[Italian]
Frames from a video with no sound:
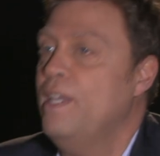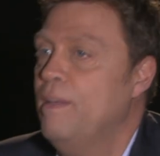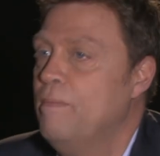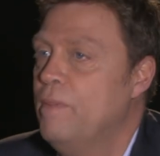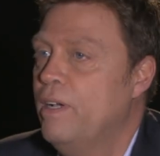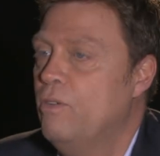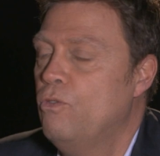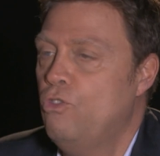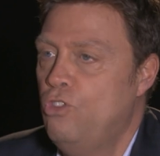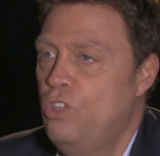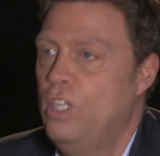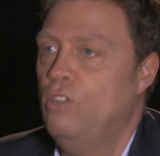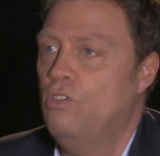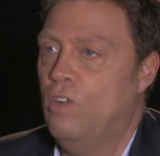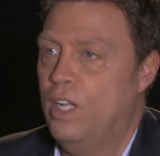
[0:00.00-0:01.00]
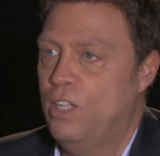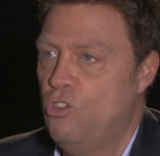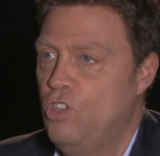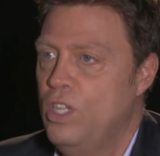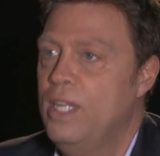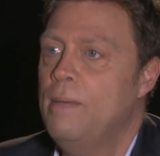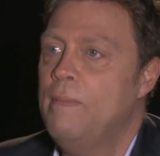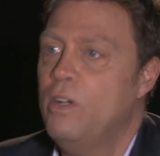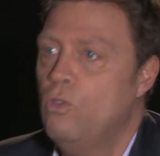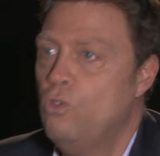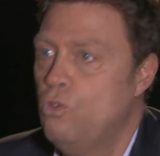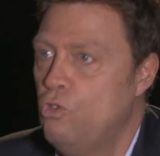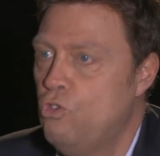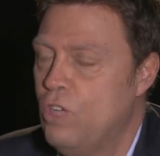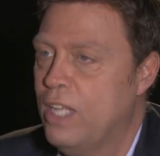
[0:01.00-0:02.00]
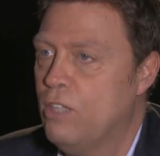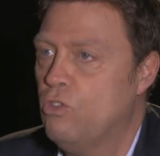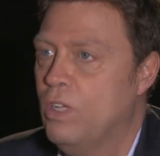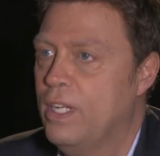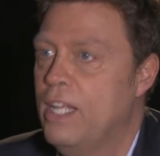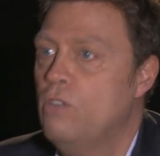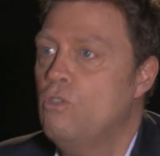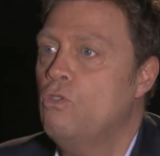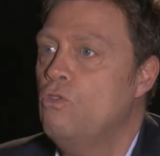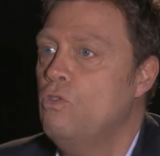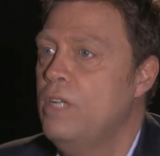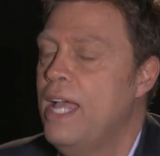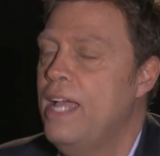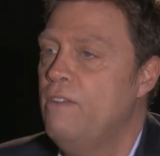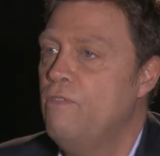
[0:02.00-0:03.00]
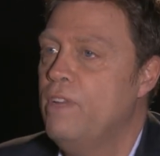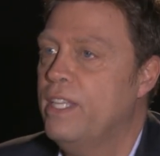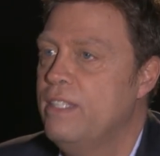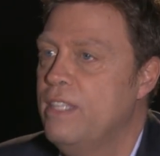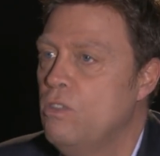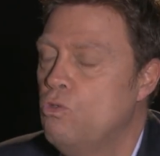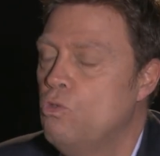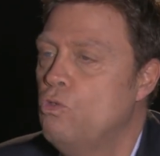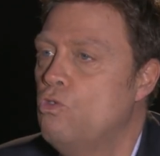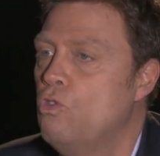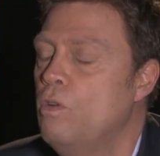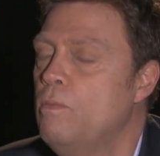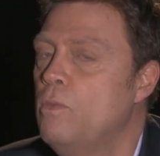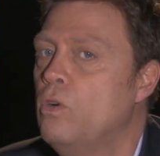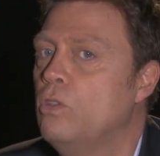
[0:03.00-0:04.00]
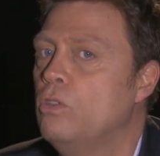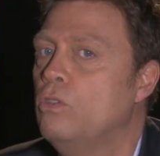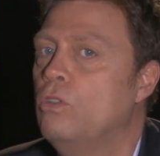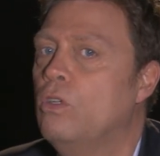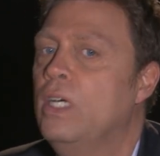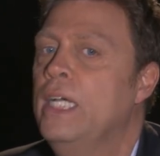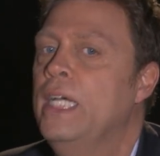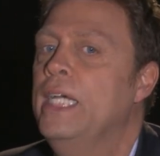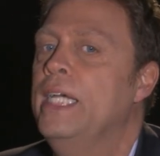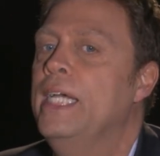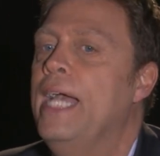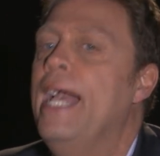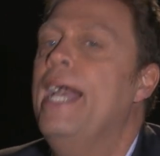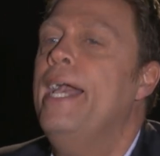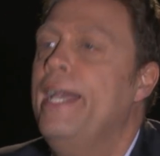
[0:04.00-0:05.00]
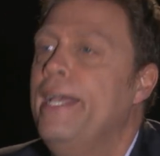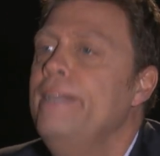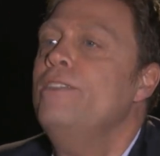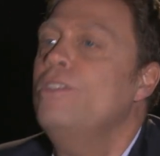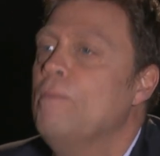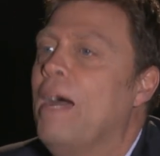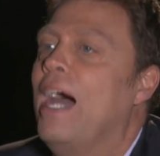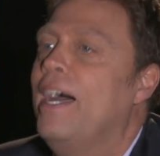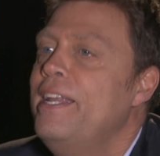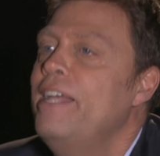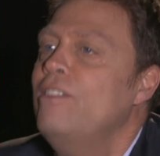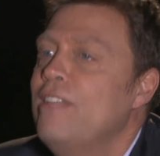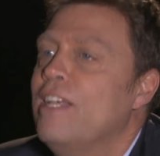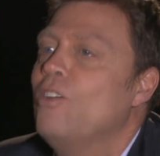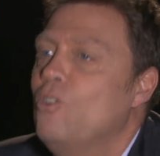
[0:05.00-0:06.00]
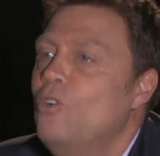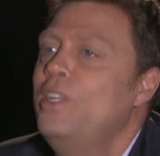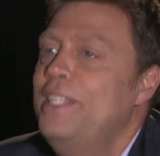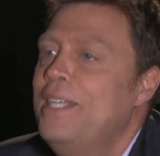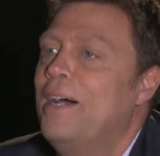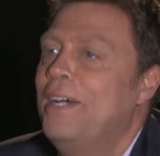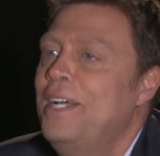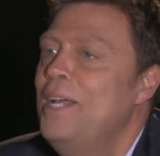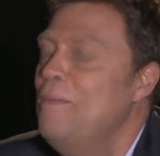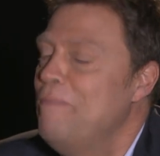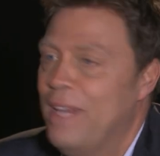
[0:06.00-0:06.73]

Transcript: film uscito al cinema con successo, adesso su Netflix in tutto il mondo, eh, insomma, adesso è in corsa